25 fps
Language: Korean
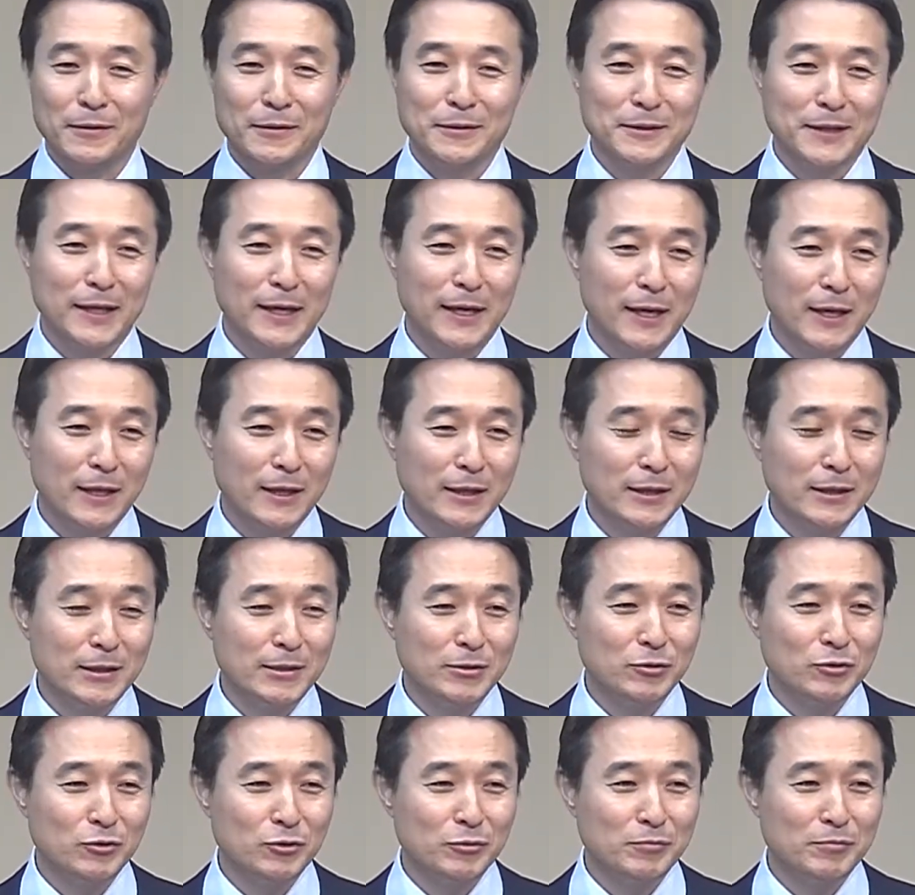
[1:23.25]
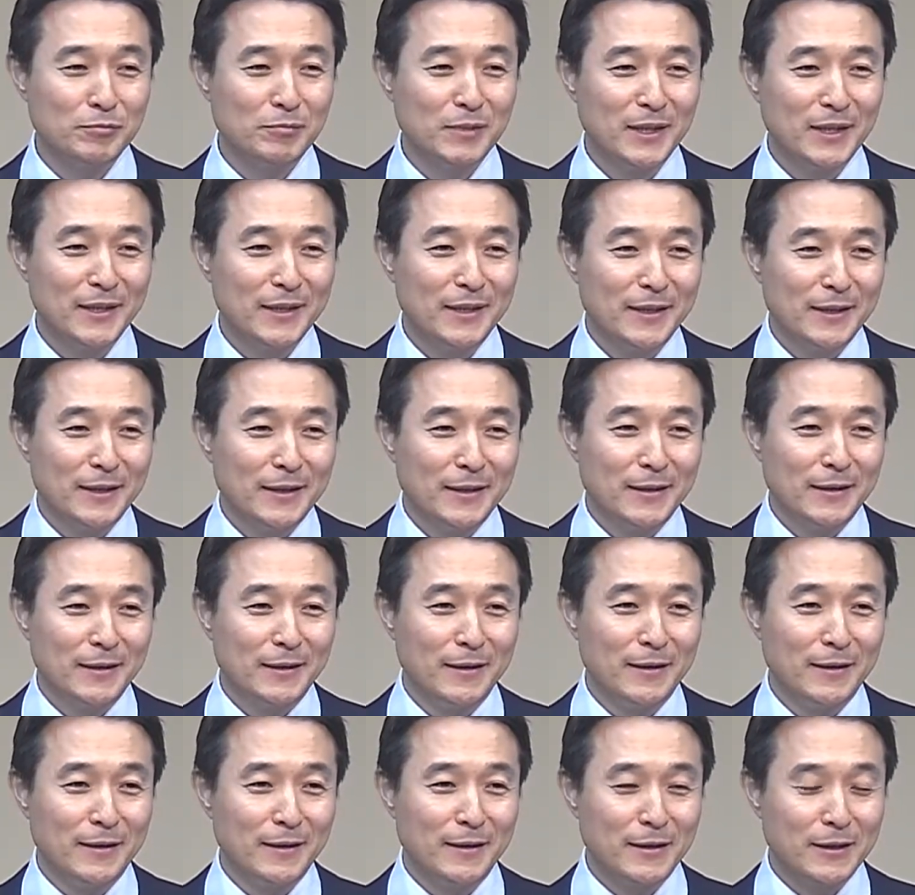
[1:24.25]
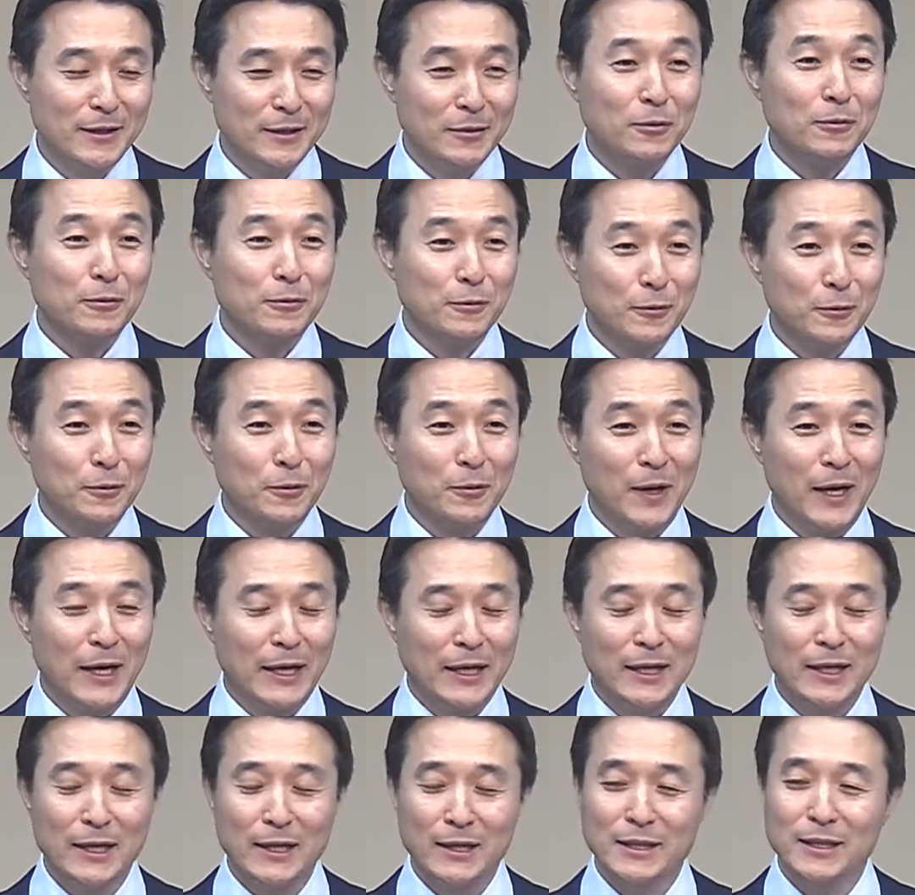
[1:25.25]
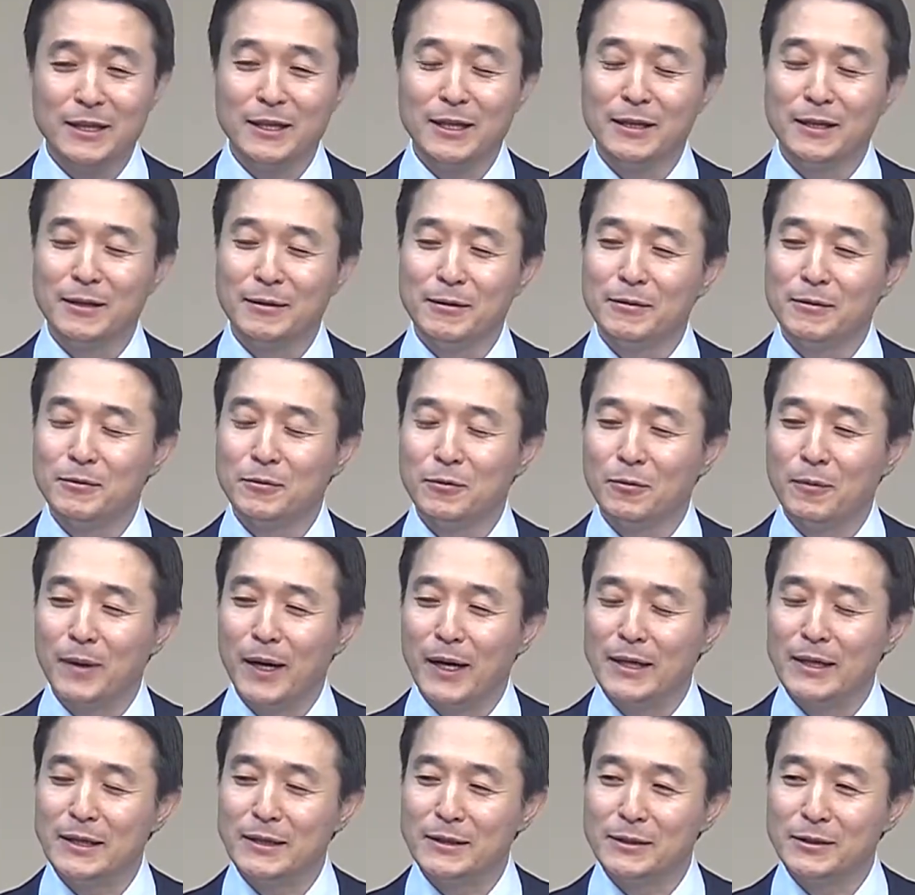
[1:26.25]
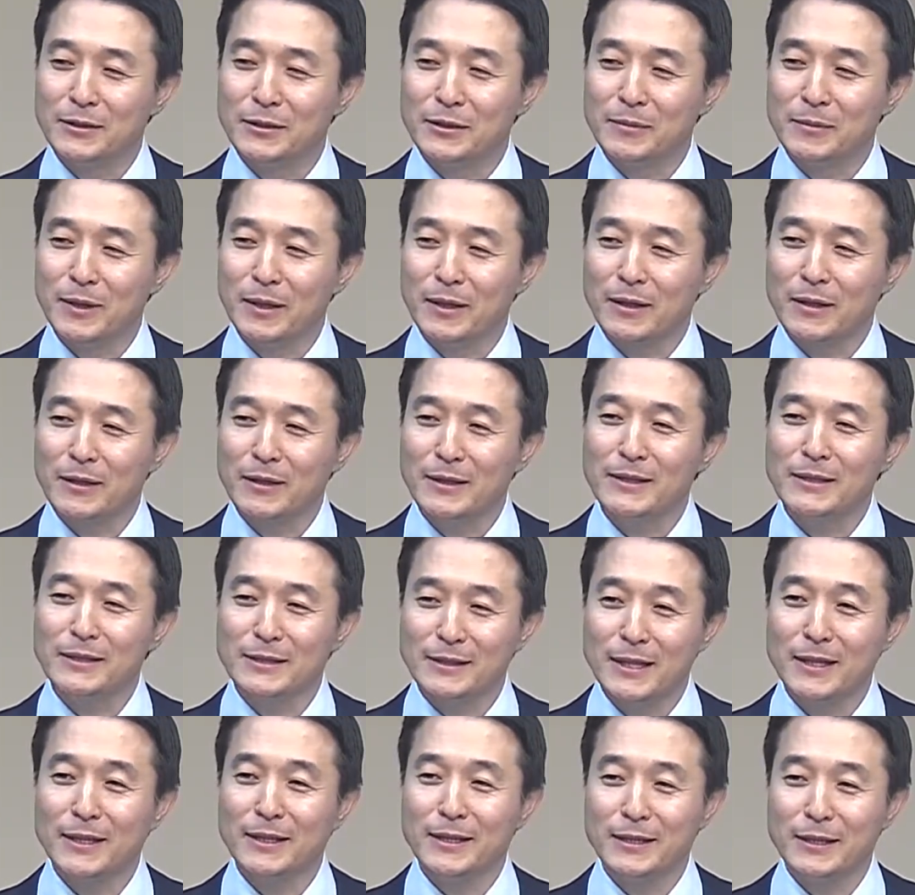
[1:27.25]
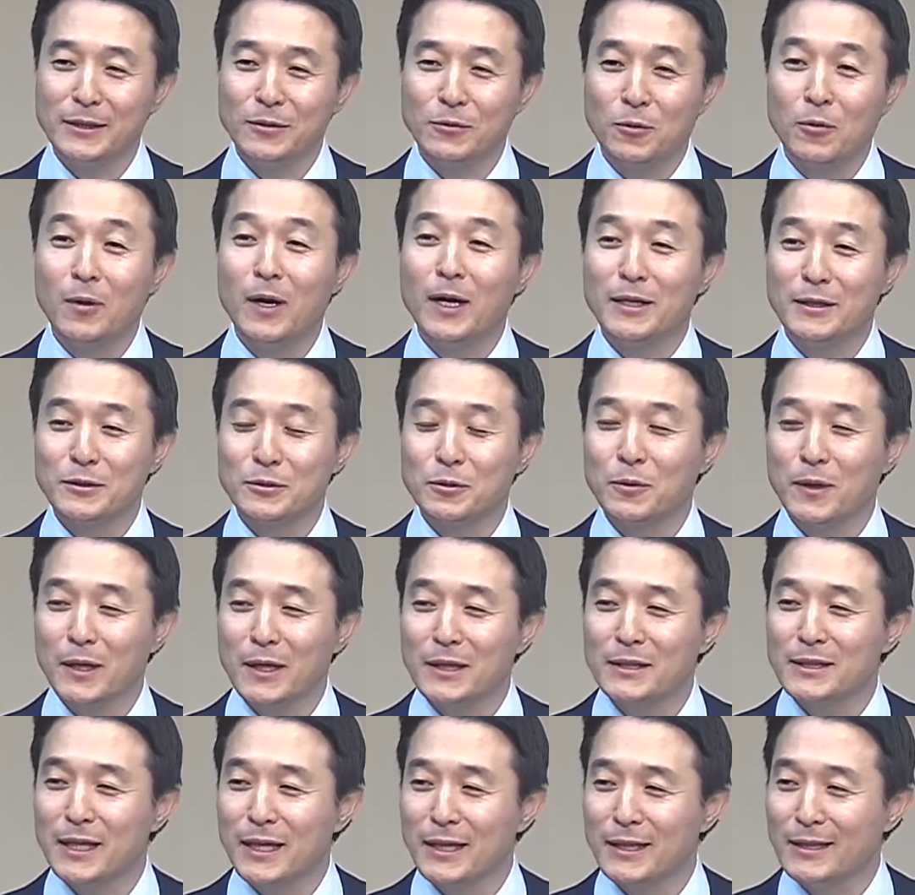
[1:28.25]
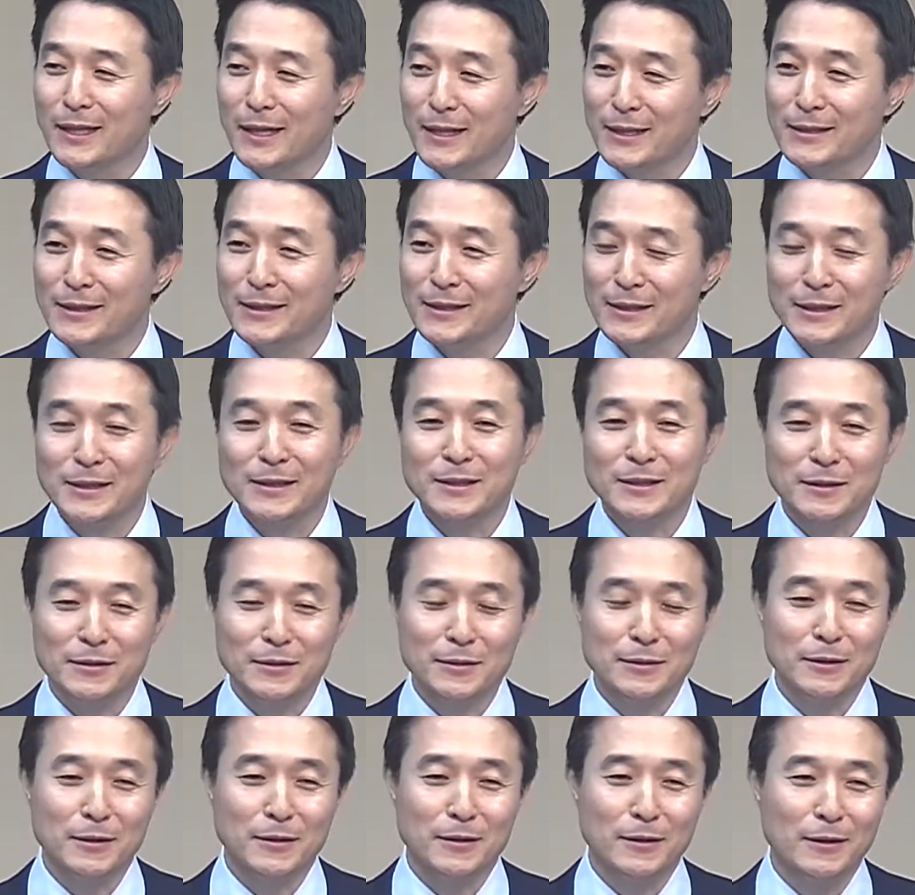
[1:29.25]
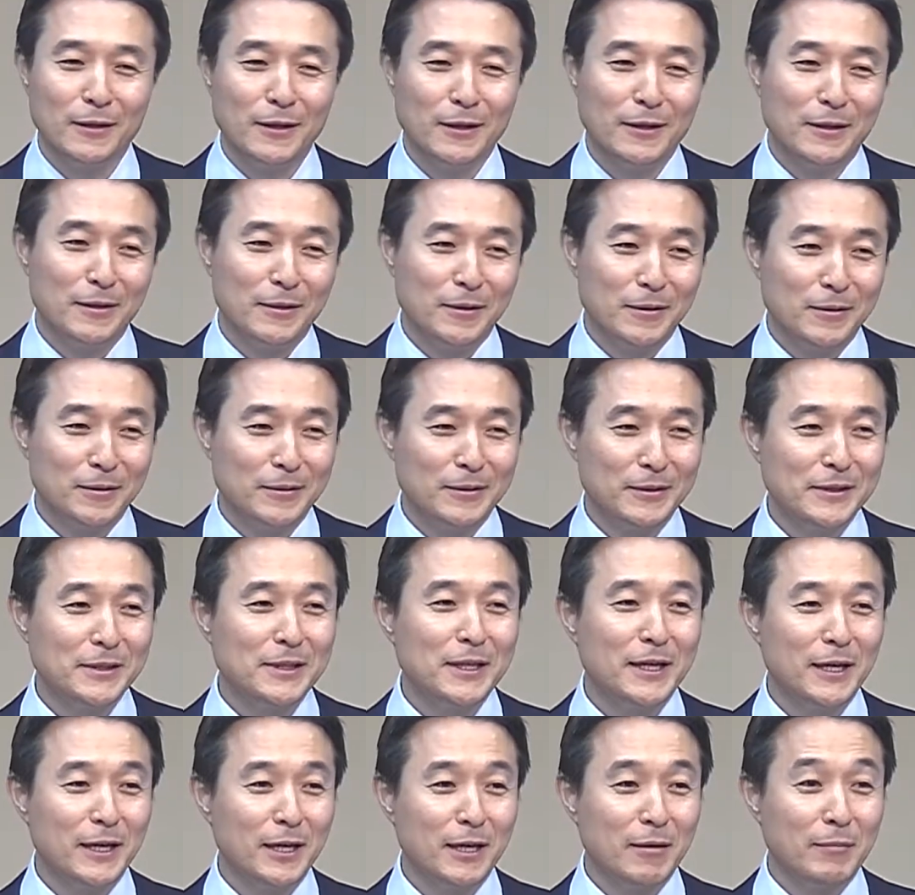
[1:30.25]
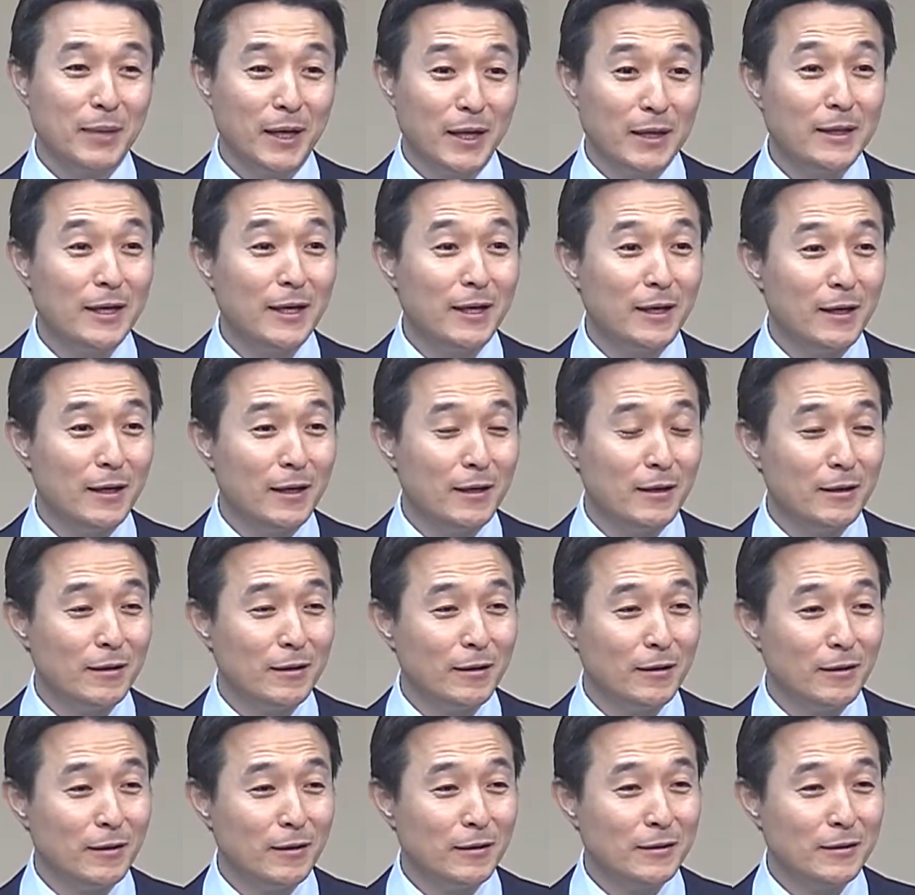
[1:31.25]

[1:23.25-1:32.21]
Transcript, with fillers: 그 대학은 좀 어, 기독교 동아리들이 또 많이 있었지만 크리스찬들이 동아리에 속하지 않은 학생들이 있어서 어, 특이하게 매달 어,